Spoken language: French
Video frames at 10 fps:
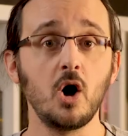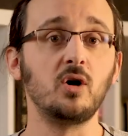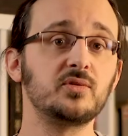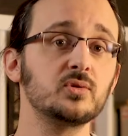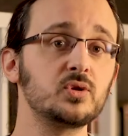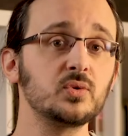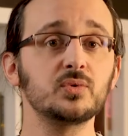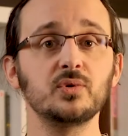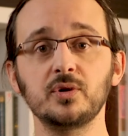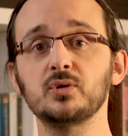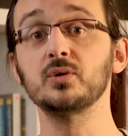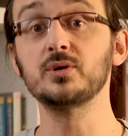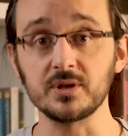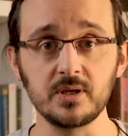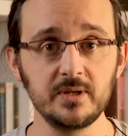En fonction de votre
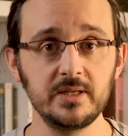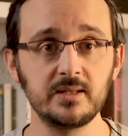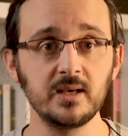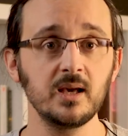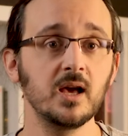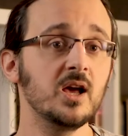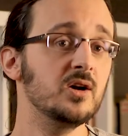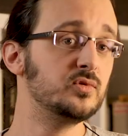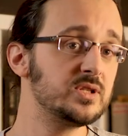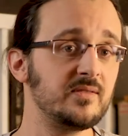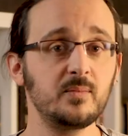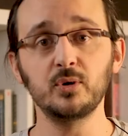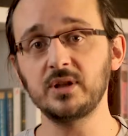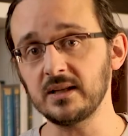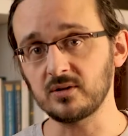sensibilité, vous avez
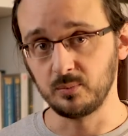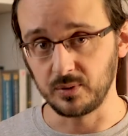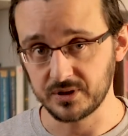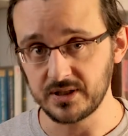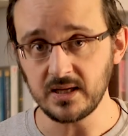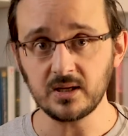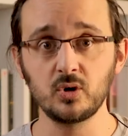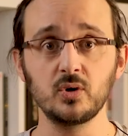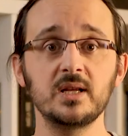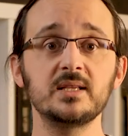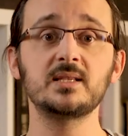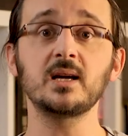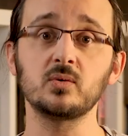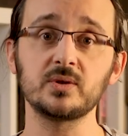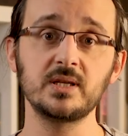peut-être pensé que les
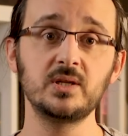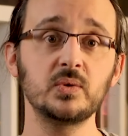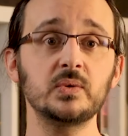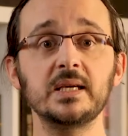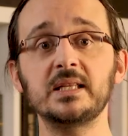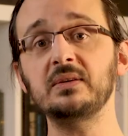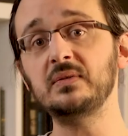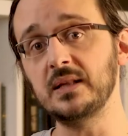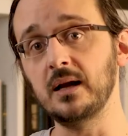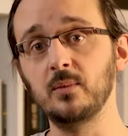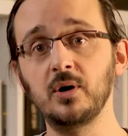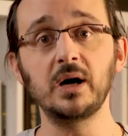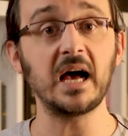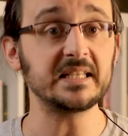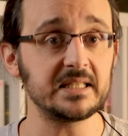circoncellions étaient
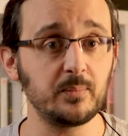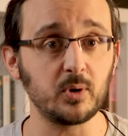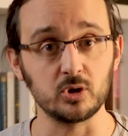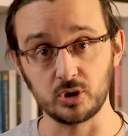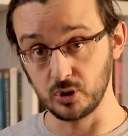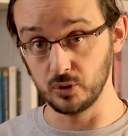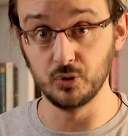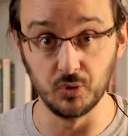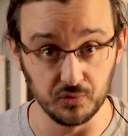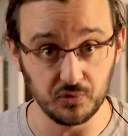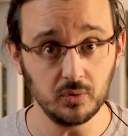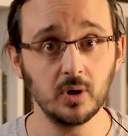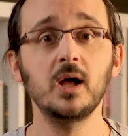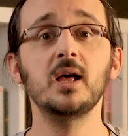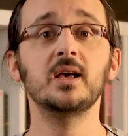finalement assez proches de
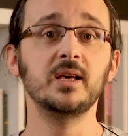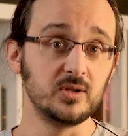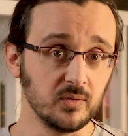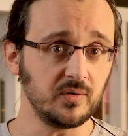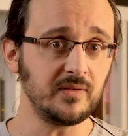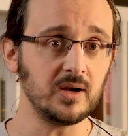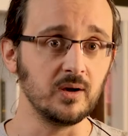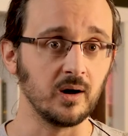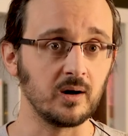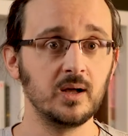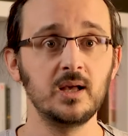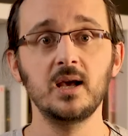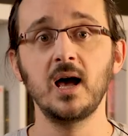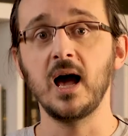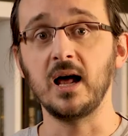vous et de vos valeurs,
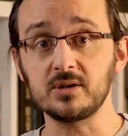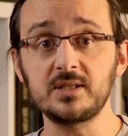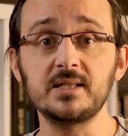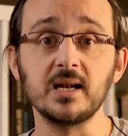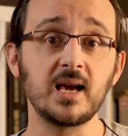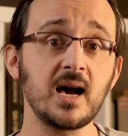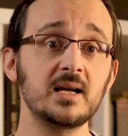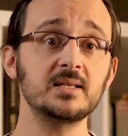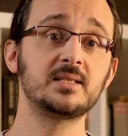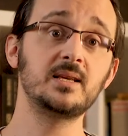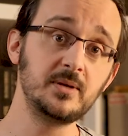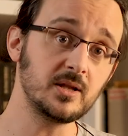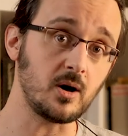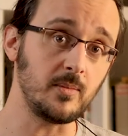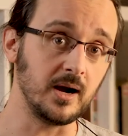alors si c'est le cas, c'est
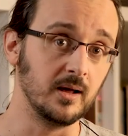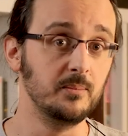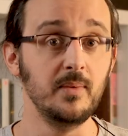bien normal,